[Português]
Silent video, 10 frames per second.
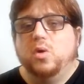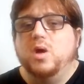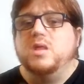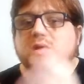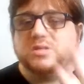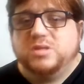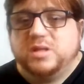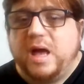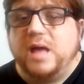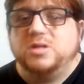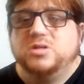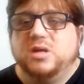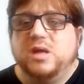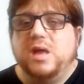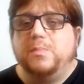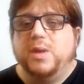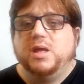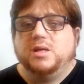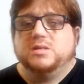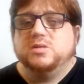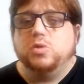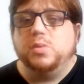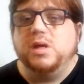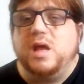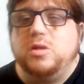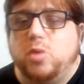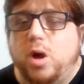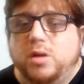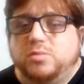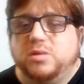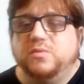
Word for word: Honestidade é pré-requisito obrigatório,